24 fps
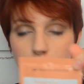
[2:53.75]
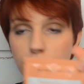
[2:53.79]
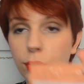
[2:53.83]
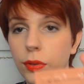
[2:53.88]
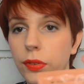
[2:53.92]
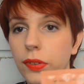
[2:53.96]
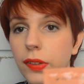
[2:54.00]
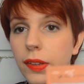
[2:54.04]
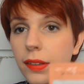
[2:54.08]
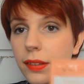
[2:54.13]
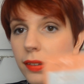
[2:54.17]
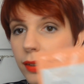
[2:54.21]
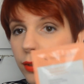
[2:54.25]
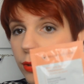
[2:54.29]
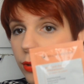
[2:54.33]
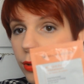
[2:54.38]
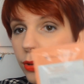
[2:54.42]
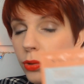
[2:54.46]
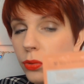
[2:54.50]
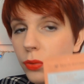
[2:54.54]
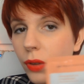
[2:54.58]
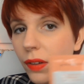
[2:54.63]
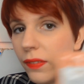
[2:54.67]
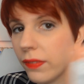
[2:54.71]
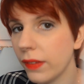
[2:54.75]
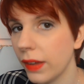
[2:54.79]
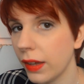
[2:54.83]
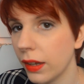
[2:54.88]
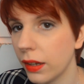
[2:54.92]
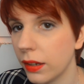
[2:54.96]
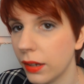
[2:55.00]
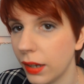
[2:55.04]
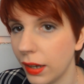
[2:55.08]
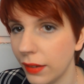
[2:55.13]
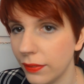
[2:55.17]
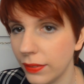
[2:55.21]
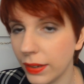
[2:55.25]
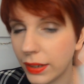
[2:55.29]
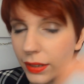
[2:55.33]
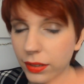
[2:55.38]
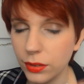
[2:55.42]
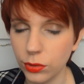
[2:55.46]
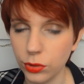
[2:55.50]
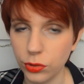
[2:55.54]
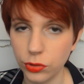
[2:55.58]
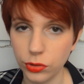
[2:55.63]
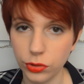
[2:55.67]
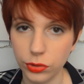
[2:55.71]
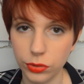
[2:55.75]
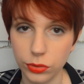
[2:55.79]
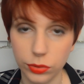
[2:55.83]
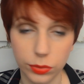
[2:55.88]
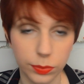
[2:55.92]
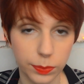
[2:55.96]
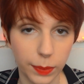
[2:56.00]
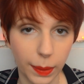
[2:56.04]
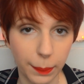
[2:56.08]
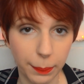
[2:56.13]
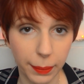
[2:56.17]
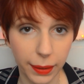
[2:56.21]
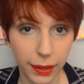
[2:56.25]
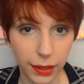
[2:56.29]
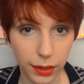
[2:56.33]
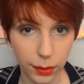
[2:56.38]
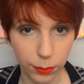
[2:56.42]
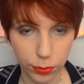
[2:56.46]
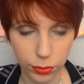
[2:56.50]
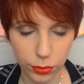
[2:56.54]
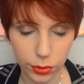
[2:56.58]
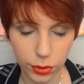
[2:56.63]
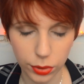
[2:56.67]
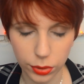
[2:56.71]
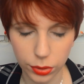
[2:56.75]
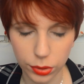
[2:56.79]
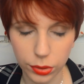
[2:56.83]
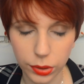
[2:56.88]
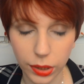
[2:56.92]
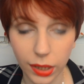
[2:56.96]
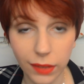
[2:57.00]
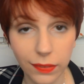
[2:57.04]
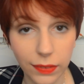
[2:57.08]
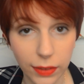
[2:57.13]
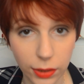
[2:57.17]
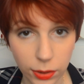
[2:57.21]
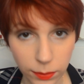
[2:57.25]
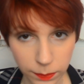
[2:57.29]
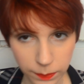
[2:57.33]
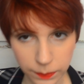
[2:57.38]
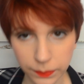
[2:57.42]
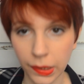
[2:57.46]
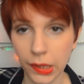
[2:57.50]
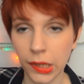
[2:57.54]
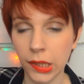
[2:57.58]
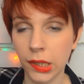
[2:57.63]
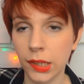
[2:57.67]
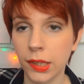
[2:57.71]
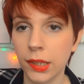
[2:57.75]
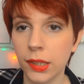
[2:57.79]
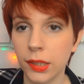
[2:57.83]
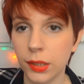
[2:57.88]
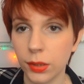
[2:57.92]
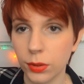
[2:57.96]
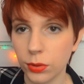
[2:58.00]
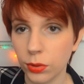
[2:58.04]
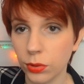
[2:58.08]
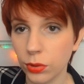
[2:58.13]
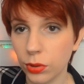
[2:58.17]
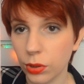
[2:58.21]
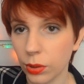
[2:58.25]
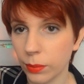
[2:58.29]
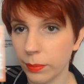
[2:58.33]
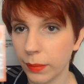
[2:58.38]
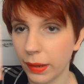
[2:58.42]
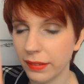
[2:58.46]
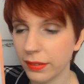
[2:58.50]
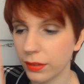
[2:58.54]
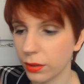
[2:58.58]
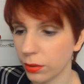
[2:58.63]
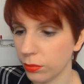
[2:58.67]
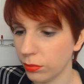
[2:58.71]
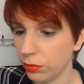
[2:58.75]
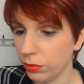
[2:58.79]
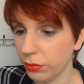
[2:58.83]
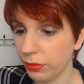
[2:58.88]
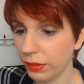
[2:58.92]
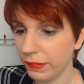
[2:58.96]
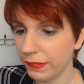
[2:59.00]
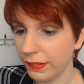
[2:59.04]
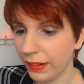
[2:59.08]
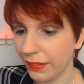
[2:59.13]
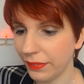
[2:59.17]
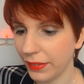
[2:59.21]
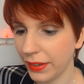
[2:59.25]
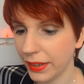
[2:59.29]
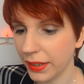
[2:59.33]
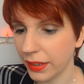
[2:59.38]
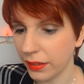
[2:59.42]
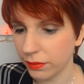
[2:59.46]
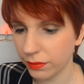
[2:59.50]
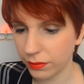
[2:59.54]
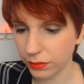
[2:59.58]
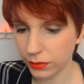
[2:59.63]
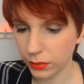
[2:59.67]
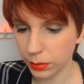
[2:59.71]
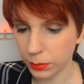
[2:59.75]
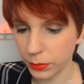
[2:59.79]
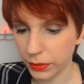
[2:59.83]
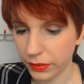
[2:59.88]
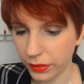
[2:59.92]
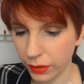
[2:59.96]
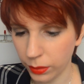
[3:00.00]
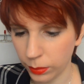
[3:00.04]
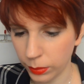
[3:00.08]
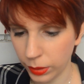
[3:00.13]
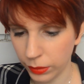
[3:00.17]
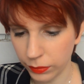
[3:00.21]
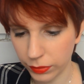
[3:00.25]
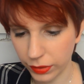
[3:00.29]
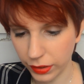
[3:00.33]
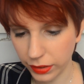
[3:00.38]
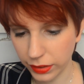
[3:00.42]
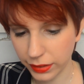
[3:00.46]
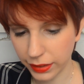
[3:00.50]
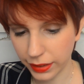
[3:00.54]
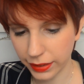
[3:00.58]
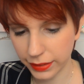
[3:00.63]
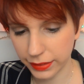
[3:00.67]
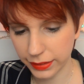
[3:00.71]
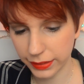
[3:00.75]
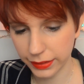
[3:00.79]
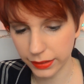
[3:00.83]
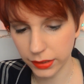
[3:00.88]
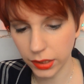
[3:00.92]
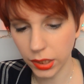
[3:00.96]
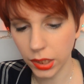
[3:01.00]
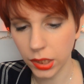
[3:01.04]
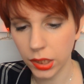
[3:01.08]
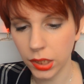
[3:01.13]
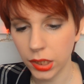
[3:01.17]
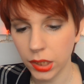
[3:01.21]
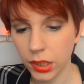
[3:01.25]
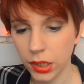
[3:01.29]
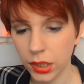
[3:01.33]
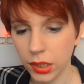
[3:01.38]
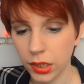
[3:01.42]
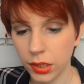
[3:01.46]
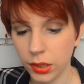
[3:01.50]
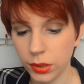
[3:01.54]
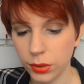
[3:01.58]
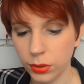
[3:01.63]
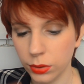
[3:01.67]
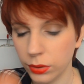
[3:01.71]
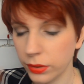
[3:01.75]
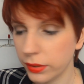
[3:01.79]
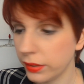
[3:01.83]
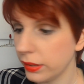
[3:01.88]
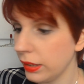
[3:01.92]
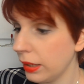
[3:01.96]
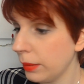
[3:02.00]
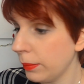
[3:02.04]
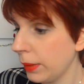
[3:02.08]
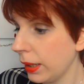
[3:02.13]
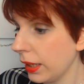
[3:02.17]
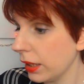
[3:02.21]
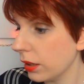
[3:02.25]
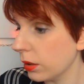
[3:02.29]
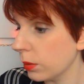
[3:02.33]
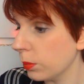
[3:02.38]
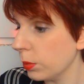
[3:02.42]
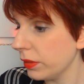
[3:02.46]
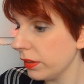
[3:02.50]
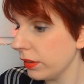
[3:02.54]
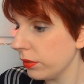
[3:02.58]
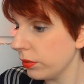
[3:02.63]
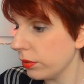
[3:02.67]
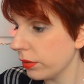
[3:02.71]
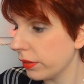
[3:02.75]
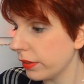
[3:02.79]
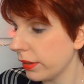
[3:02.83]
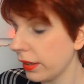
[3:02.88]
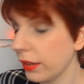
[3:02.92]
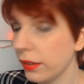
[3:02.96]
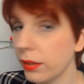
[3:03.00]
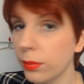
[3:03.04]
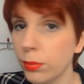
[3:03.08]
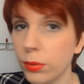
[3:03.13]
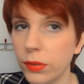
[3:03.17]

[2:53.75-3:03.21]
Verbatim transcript: Donc ça c'est ce qu'on doit faire avant de se préparer pour le réveillon. Donc un masque, vous le faites la veille, hein. comme ça au moins vous êtes tranquille. Donc c'est la marque Body Success.